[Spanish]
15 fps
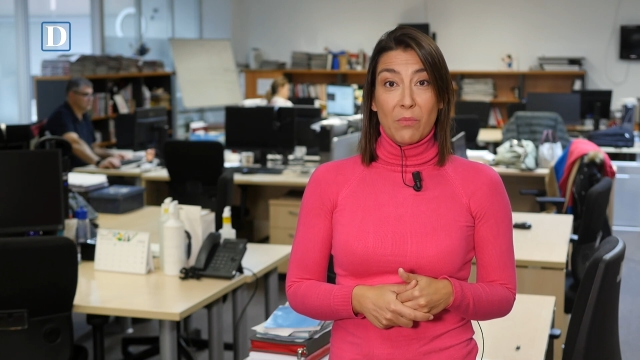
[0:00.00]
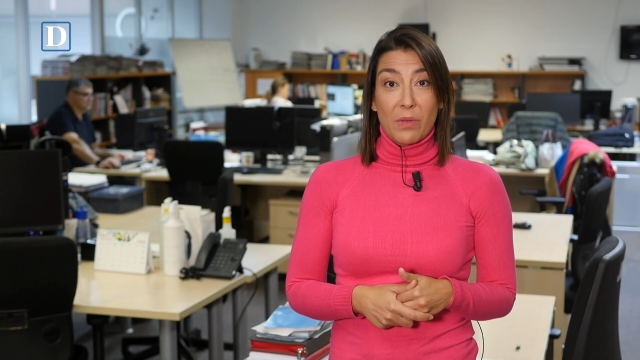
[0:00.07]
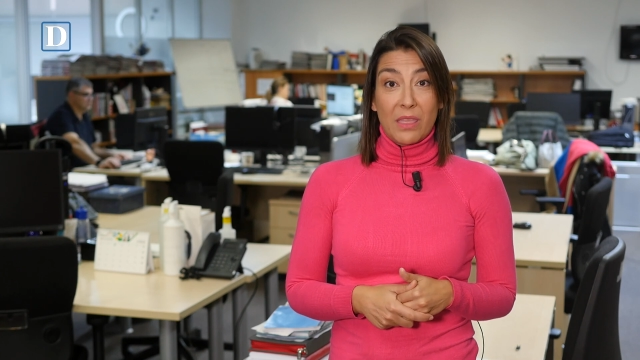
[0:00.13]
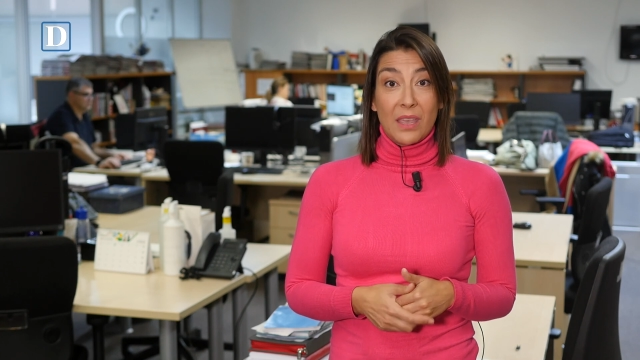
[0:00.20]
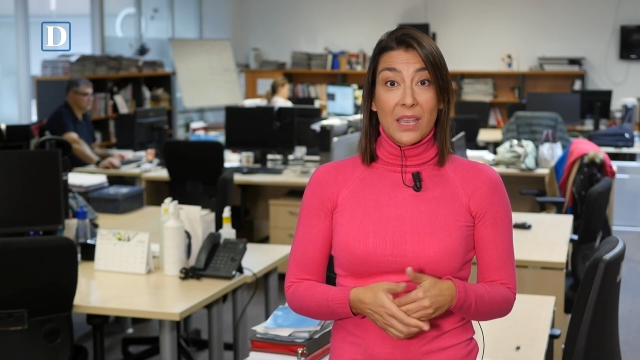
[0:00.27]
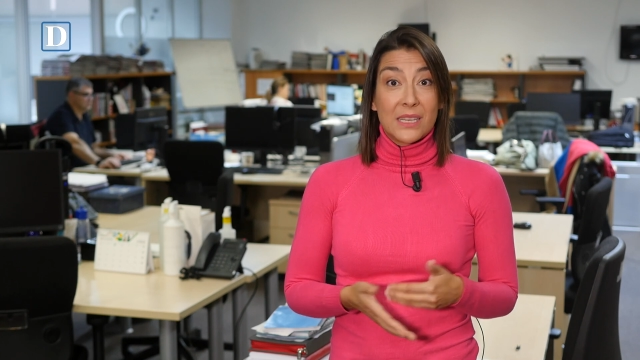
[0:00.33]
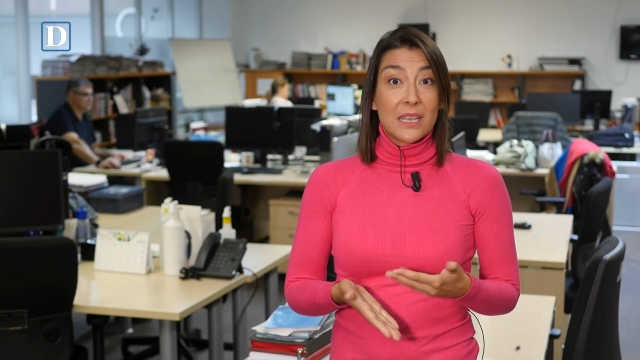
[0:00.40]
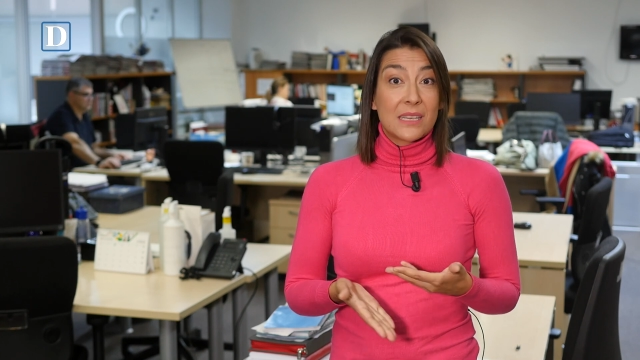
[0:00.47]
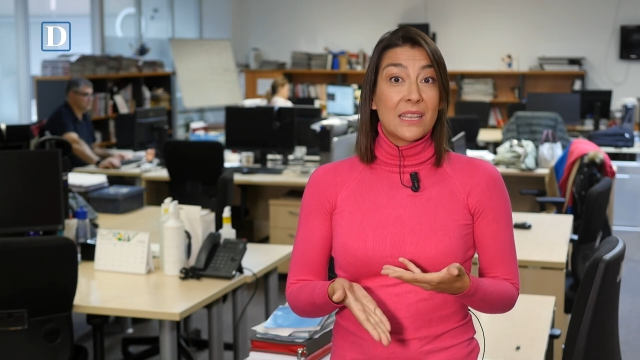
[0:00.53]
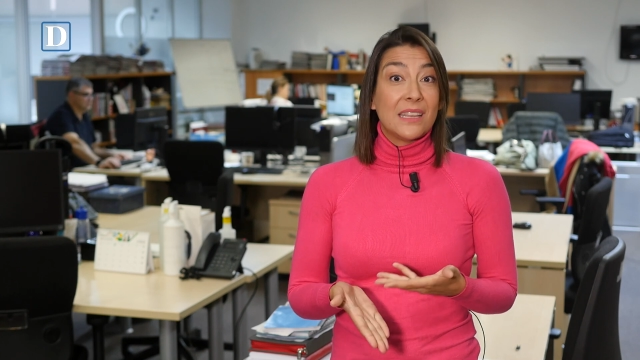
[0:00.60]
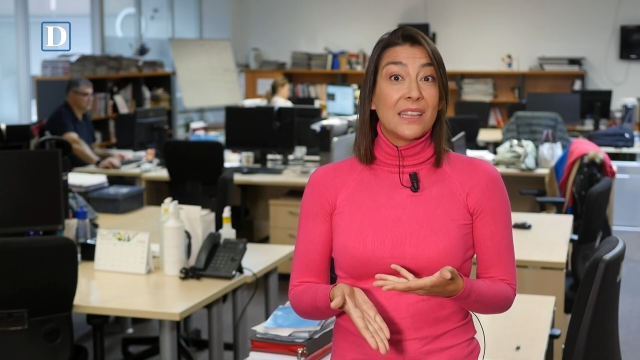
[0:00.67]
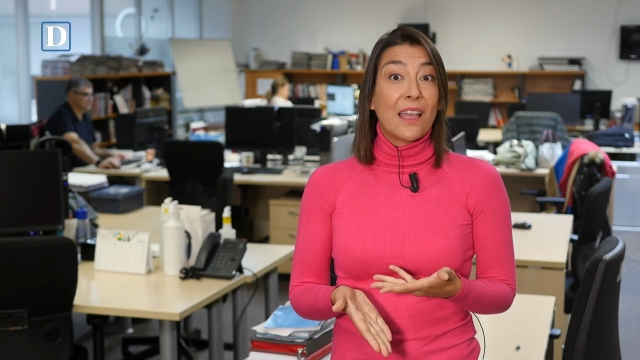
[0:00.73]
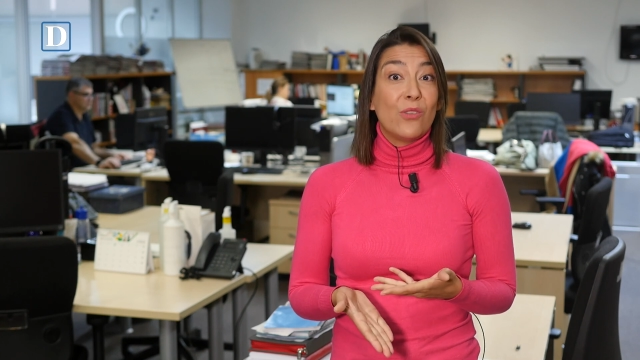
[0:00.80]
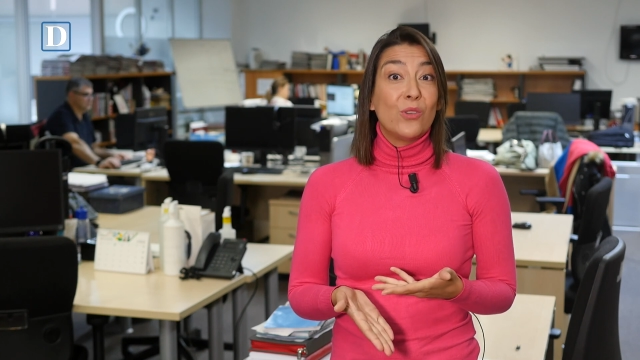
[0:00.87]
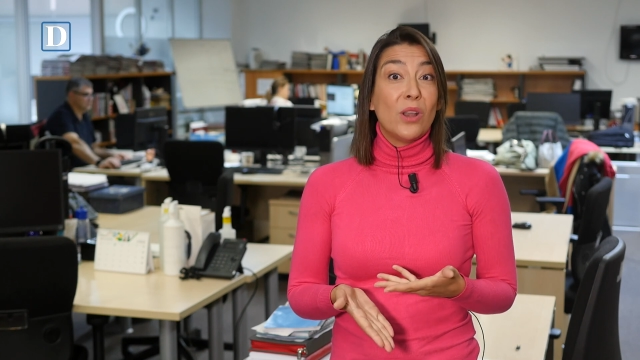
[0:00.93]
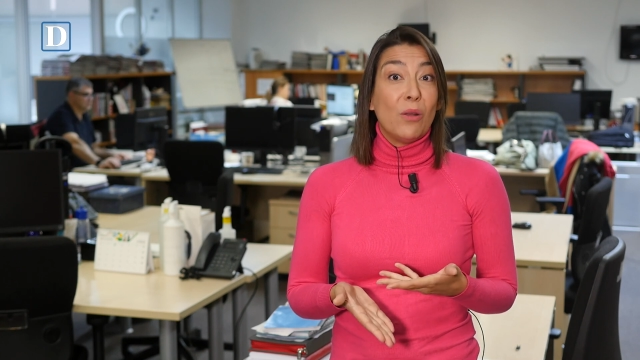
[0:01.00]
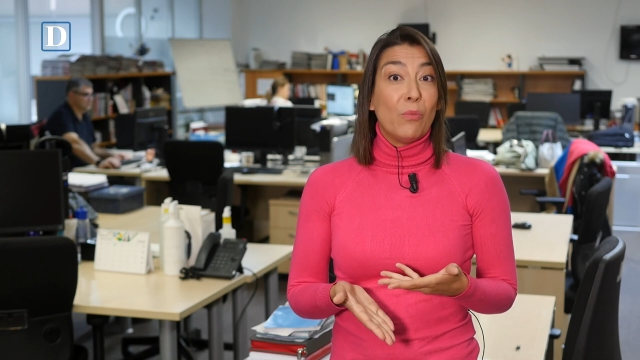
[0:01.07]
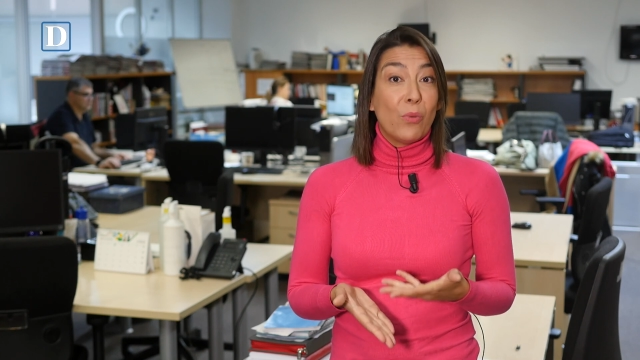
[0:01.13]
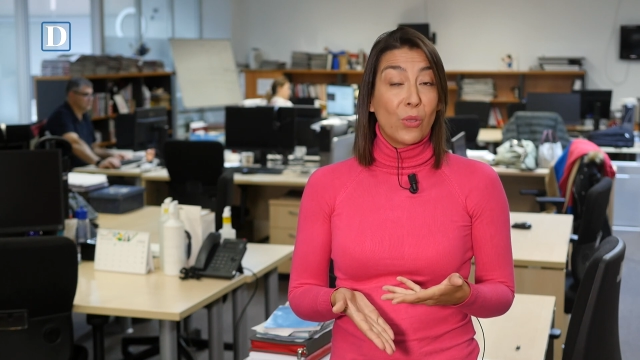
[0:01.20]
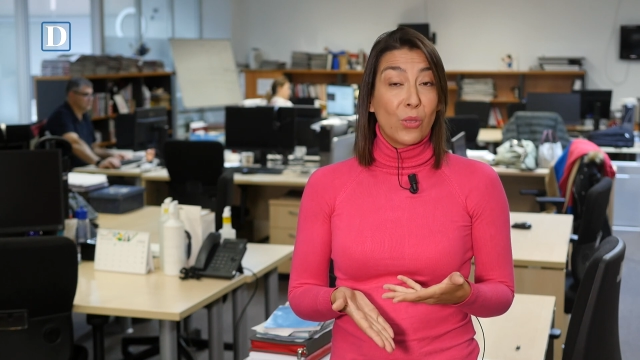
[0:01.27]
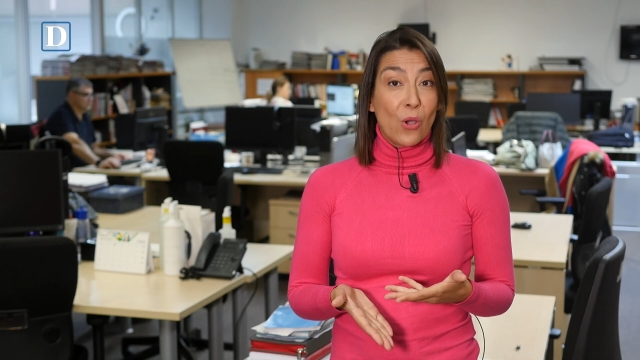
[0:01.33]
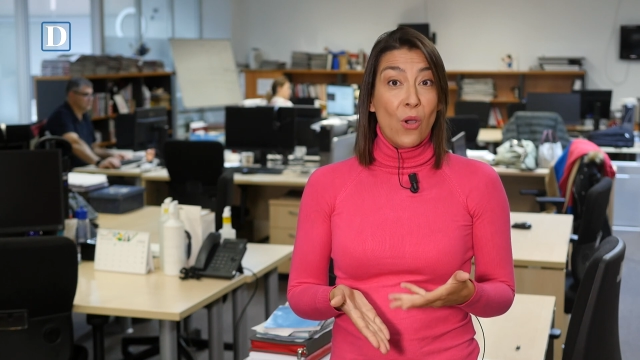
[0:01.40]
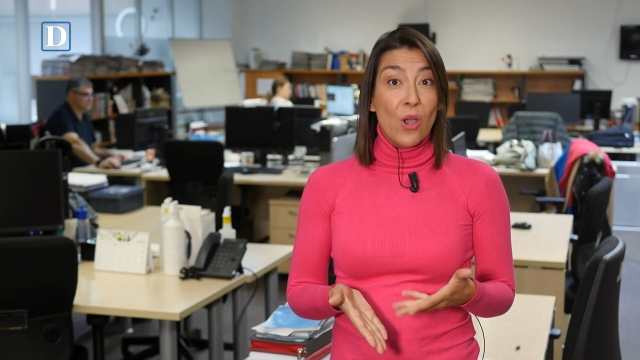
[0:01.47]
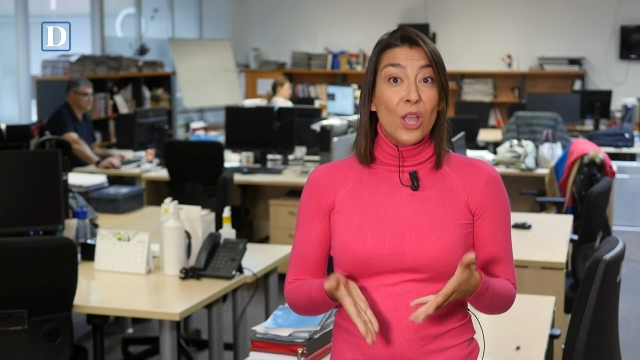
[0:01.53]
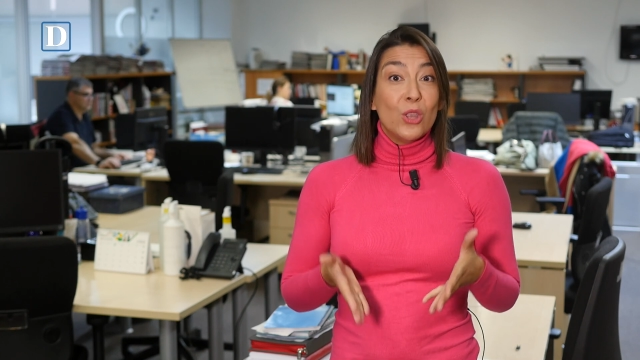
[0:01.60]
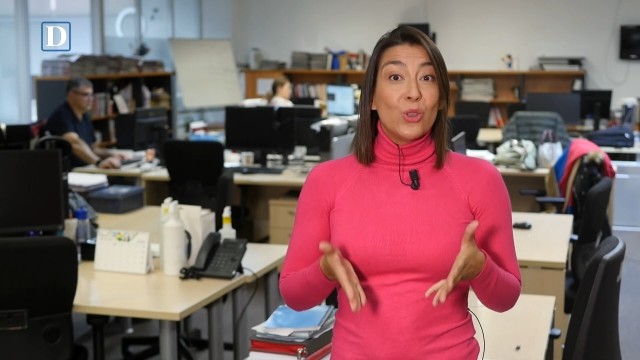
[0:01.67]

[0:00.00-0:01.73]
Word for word: que parece que se ha sentado en el podio.